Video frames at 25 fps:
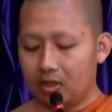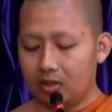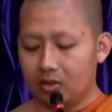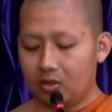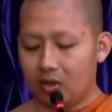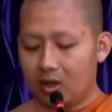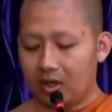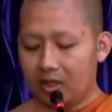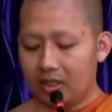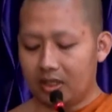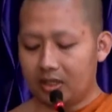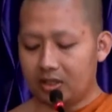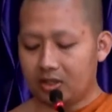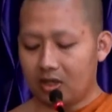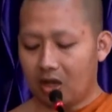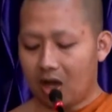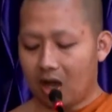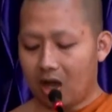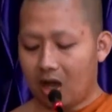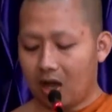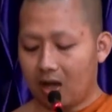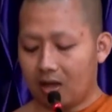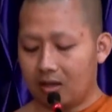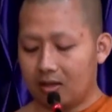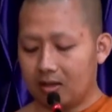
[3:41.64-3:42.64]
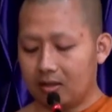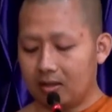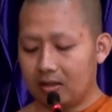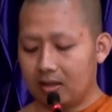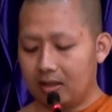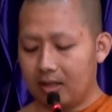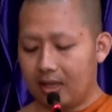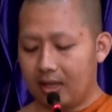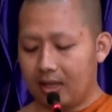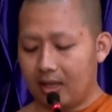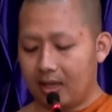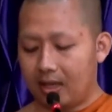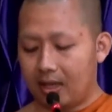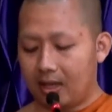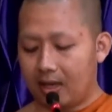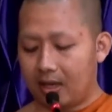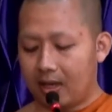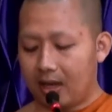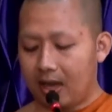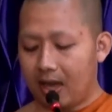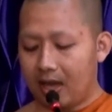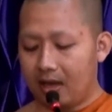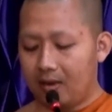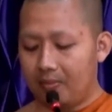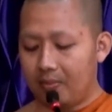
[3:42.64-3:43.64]
ช่วงที่สอง
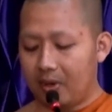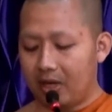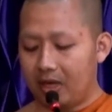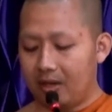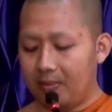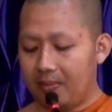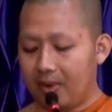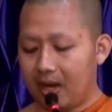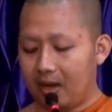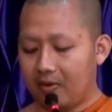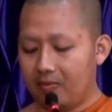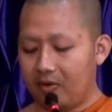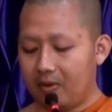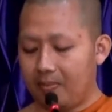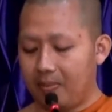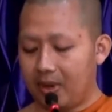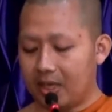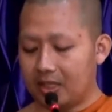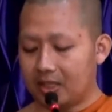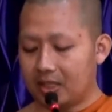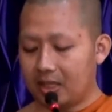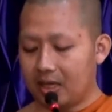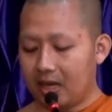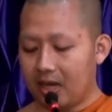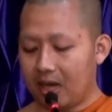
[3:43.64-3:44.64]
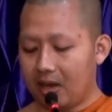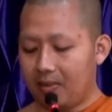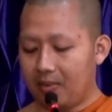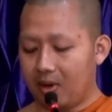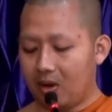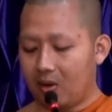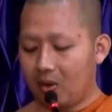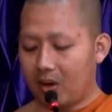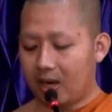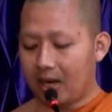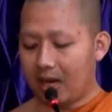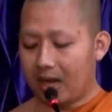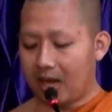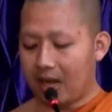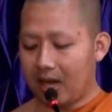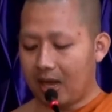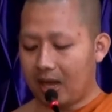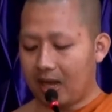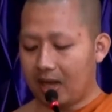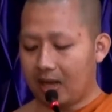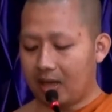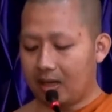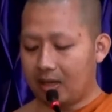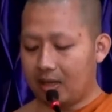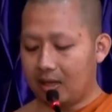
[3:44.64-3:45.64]
การปฏิบัติวิปัสสนาภาวนา
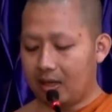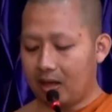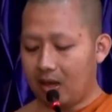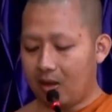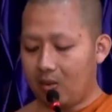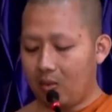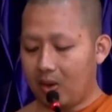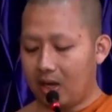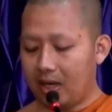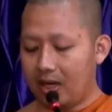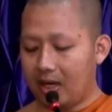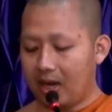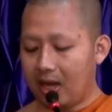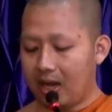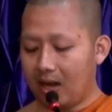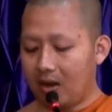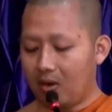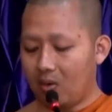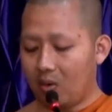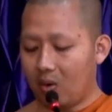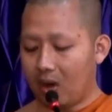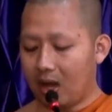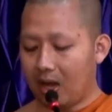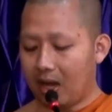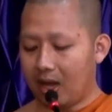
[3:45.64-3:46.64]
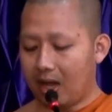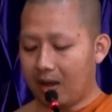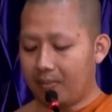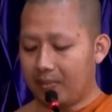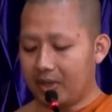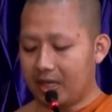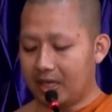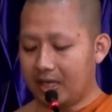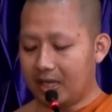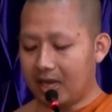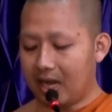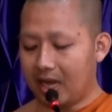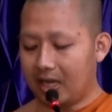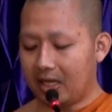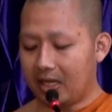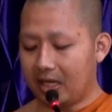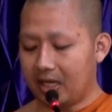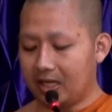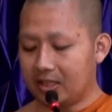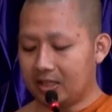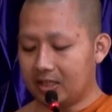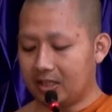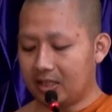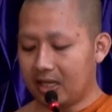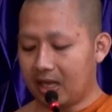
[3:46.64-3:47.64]
ณวัดนาหลวง อภิญญาเท
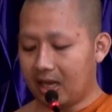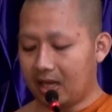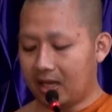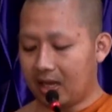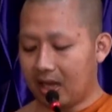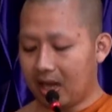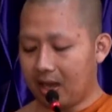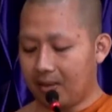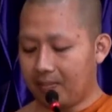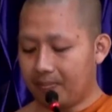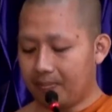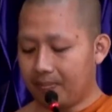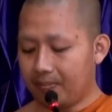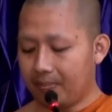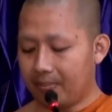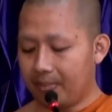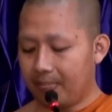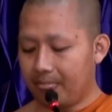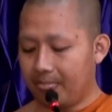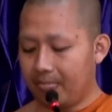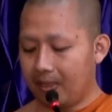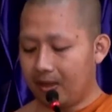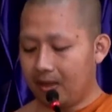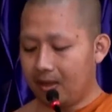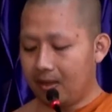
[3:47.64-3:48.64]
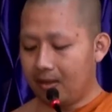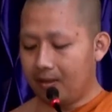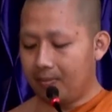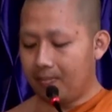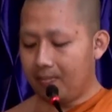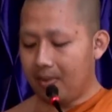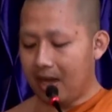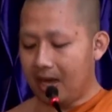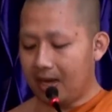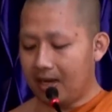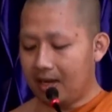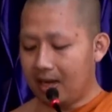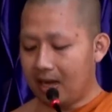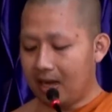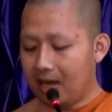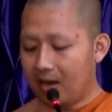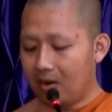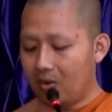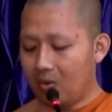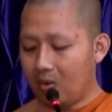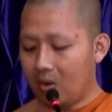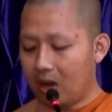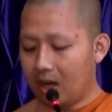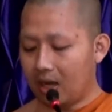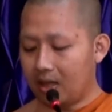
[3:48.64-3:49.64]
ชิตธรรม บ้านนา
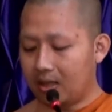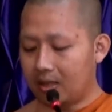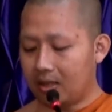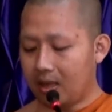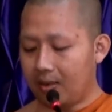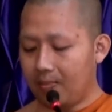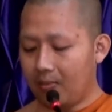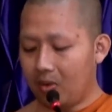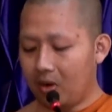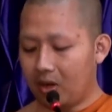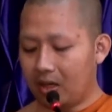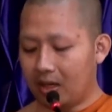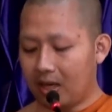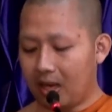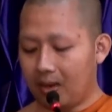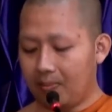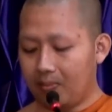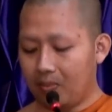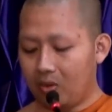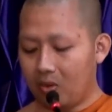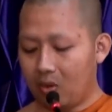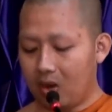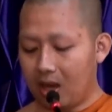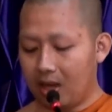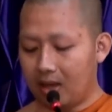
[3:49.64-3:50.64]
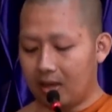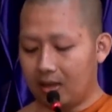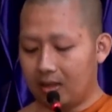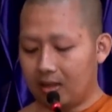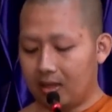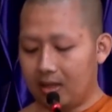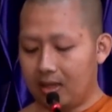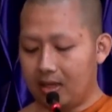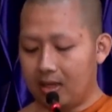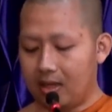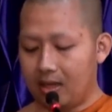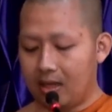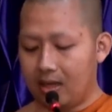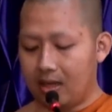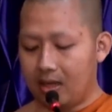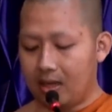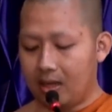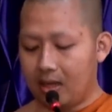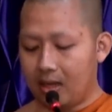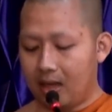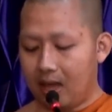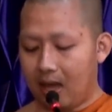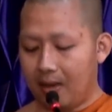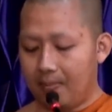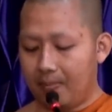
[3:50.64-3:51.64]
หลวงตำบลคำด้วง
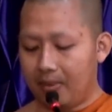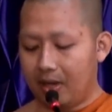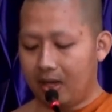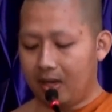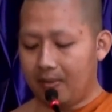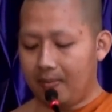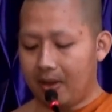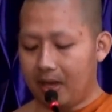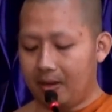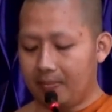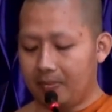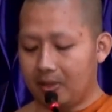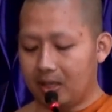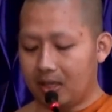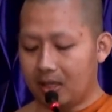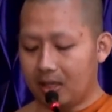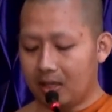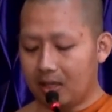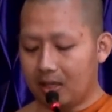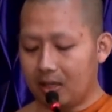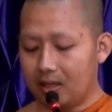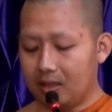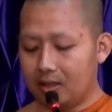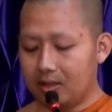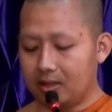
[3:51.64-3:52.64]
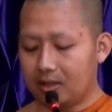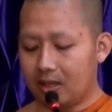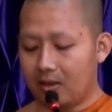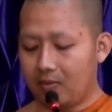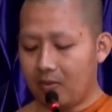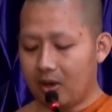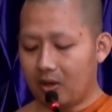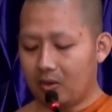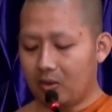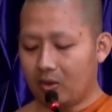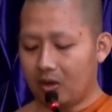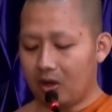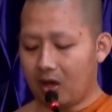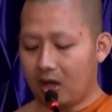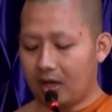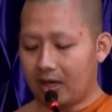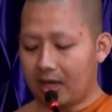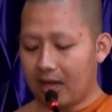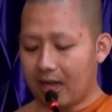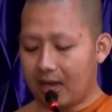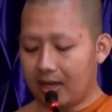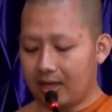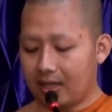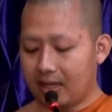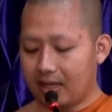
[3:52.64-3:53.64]
อำเภอบ้านผือจังหวัดอุดร
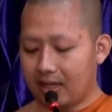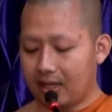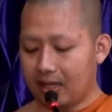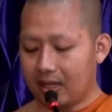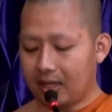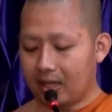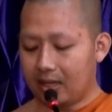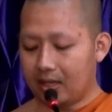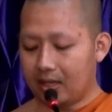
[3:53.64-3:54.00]
ธานี